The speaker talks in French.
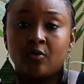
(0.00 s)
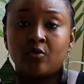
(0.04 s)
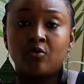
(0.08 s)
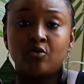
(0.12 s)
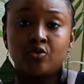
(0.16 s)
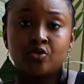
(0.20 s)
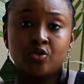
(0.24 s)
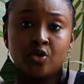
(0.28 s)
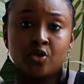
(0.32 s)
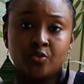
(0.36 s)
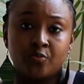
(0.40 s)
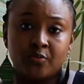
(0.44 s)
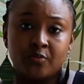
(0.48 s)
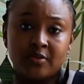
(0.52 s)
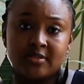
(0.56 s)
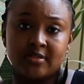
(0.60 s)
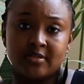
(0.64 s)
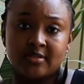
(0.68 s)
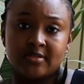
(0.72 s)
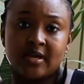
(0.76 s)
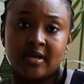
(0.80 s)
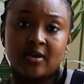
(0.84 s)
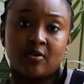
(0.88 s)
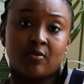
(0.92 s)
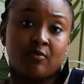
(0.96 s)
Donc aujourd'hui,
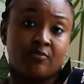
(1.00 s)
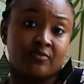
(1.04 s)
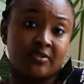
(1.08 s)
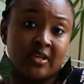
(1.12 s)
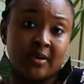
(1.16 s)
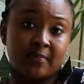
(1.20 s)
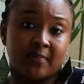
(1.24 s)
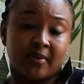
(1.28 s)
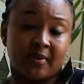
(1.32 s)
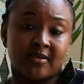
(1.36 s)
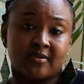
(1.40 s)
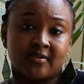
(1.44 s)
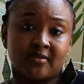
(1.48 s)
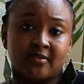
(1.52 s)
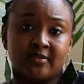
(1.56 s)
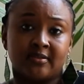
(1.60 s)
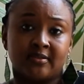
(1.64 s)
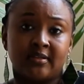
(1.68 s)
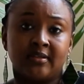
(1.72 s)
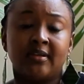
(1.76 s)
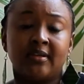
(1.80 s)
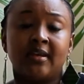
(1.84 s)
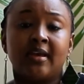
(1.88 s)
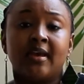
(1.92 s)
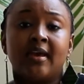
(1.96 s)
c'est ça qu'on vous a
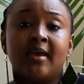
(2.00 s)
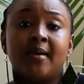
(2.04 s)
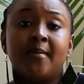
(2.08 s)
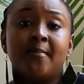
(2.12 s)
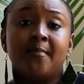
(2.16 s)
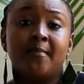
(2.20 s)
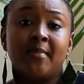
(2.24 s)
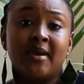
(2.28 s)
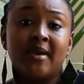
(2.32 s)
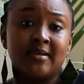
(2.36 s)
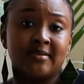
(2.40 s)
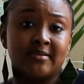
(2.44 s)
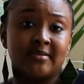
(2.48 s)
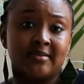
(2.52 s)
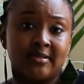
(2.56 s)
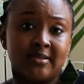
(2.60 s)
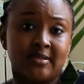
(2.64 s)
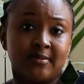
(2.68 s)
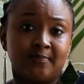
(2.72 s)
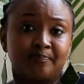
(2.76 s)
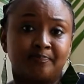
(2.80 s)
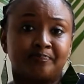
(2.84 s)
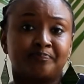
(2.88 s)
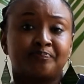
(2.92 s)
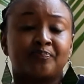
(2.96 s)
présenté.
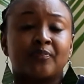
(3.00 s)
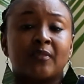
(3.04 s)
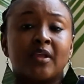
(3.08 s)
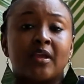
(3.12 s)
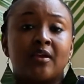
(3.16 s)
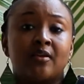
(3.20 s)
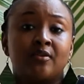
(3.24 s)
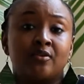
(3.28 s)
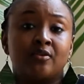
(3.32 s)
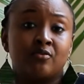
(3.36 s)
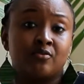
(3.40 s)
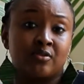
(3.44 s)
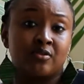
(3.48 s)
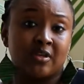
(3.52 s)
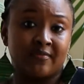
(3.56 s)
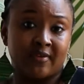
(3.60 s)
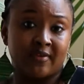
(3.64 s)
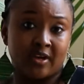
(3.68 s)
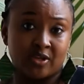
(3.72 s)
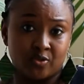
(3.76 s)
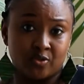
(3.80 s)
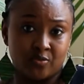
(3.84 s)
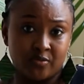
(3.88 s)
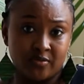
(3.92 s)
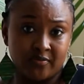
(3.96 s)
Merci de nous
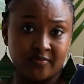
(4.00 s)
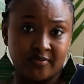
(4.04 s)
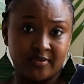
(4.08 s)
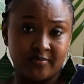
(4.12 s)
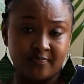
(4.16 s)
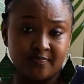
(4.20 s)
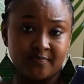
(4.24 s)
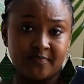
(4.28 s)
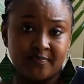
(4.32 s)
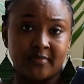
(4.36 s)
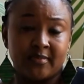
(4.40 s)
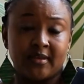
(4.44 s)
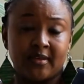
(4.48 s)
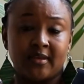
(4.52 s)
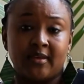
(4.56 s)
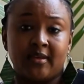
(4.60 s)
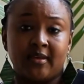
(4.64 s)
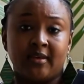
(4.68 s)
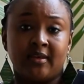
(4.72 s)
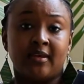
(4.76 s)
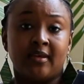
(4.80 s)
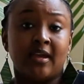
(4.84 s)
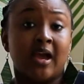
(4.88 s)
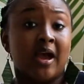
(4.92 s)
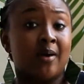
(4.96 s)
avoir suivis
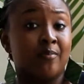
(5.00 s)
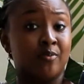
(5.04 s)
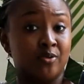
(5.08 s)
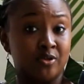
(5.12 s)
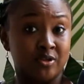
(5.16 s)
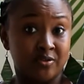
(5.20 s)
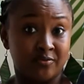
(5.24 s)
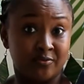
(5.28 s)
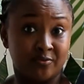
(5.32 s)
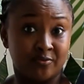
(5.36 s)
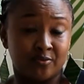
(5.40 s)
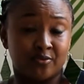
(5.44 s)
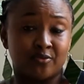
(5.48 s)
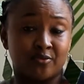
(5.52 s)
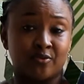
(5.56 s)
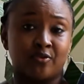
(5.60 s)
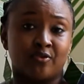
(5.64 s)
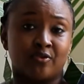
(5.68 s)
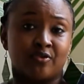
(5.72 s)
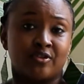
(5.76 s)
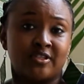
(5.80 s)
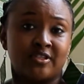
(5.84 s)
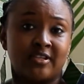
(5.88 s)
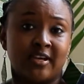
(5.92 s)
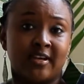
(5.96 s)
et abonnez-vous sur
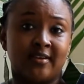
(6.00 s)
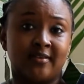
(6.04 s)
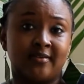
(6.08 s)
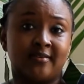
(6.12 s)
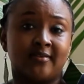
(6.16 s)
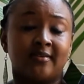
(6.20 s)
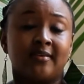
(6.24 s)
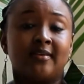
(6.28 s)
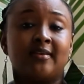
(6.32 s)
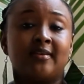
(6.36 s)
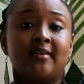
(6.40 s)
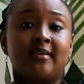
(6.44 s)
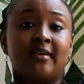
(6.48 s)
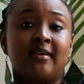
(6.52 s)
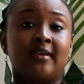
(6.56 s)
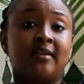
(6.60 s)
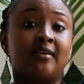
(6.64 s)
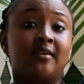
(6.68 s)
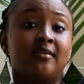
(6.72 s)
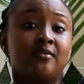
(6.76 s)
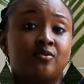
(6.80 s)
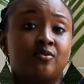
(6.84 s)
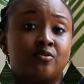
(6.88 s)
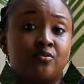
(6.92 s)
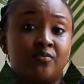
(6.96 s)
notre chaîne
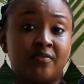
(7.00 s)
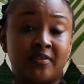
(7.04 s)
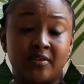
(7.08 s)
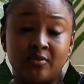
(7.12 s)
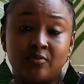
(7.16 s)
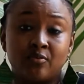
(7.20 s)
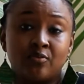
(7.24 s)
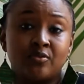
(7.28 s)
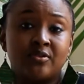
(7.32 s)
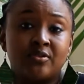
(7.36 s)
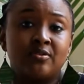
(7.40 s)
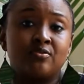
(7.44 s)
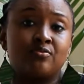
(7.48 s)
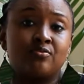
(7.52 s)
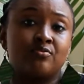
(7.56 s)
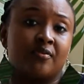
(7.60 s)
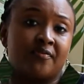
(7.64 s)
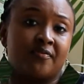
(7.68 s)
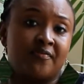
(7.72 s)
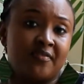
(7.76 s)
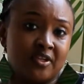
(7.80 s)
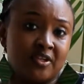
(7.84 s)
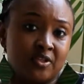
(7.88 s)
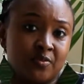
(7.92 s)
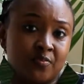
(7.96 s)
et suivez-nous aussi
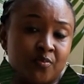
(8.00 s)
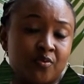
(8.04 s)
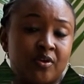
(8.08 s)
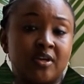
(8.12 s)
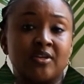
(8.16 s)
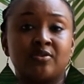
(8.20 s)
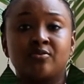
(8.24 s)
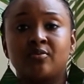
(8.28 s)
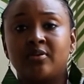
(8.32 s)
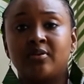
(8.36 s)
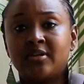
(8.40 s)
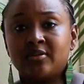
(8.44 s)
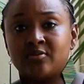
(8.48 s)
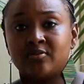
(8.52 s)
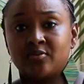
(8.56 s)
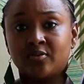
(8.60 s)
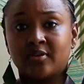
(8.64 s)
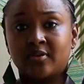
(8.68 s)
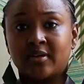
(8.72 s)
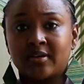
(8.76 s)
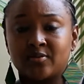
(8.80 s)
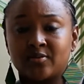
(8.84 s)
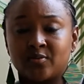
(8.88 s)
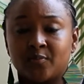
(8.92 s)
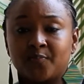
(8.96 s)
sur Facebook et sur les
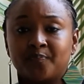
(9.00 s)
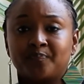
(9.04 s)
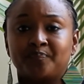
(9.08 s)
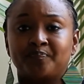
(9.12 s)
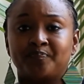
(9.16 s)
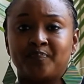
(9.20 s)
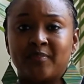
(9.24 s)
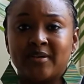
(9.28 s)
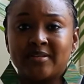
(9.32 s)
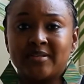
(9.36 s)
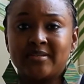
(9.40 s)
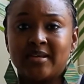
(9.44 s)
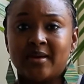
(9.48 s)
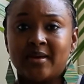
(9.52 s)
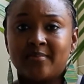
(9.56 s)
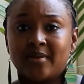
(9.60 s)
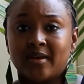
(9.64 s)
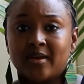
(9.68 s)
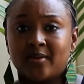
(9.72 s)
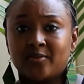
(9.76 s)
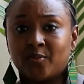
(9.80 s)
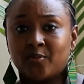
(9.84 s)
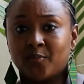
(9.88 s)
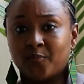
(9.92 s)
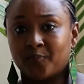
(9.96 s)
autres réseaux. Merci à
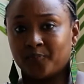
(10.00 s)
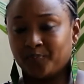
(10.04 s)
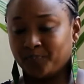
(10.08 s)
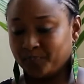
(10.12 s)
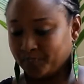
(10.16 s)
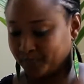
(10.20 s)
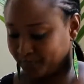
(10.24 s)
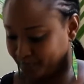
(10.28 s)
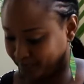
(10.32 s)
bientôt.